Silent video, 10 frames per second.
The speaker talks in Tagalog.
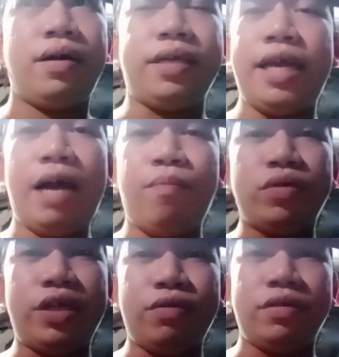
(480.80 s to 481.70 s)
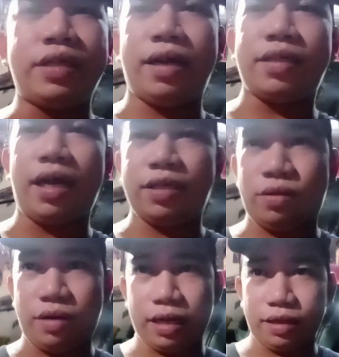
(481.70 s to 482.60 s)
Yayabong din yung sari-sari
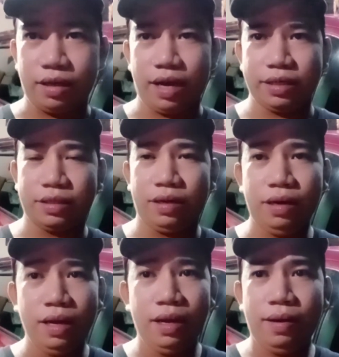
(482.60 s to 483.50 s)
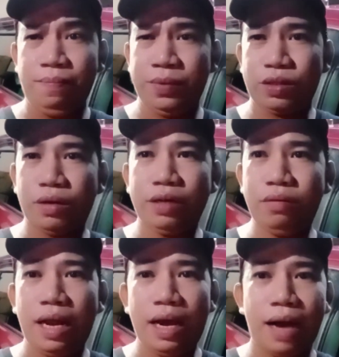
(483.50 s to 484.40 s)
store natin, guys, no? So
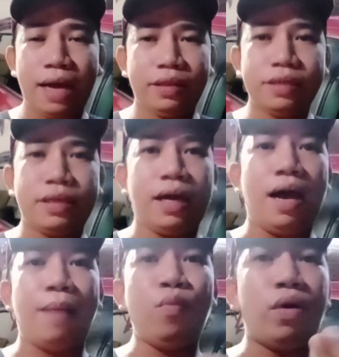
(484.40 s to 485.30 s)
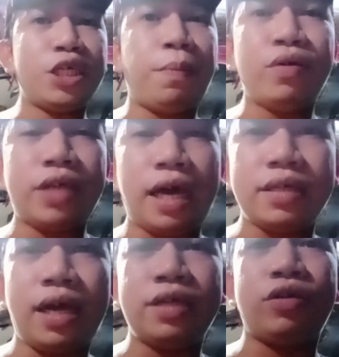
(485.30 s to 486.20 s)
ganun lang, at least bukas pa yung
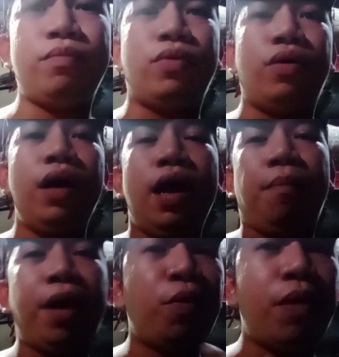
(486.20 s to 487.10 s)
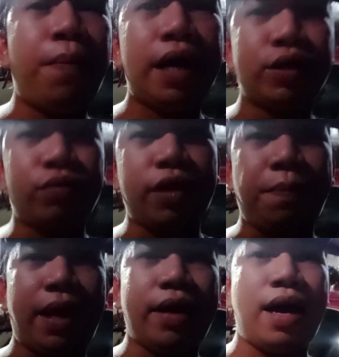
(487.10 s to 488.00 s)
sari-sari sir mo, may pumapasok na
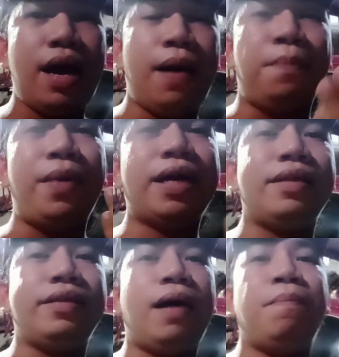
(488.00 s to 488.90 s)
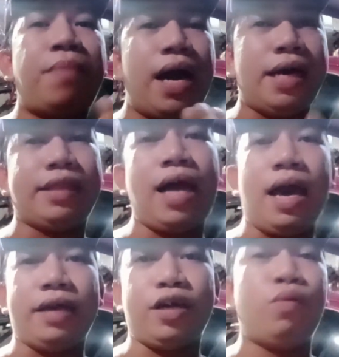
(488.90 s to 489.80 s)
pera, magandang
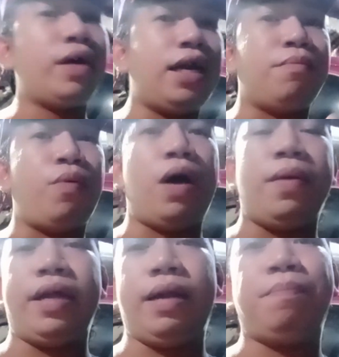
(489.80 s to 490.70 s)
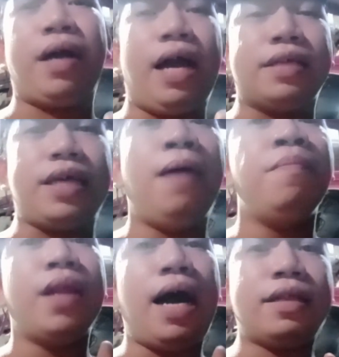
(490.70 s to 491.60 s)
pangitain yan. Huwag ka lang mawawala ng pag-asa.
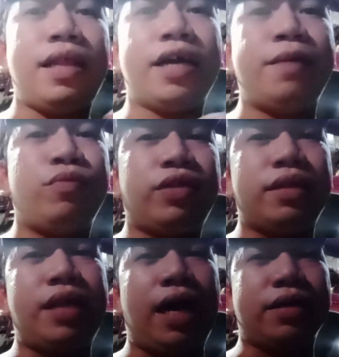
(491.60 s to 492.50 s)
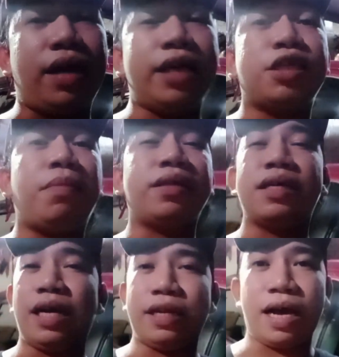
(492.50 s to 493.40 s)
At lagi mong tandaan guys,
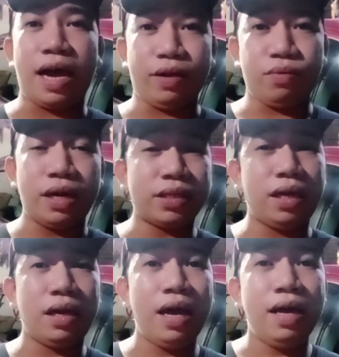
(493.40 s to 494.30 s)
magdasal tayo. Kasi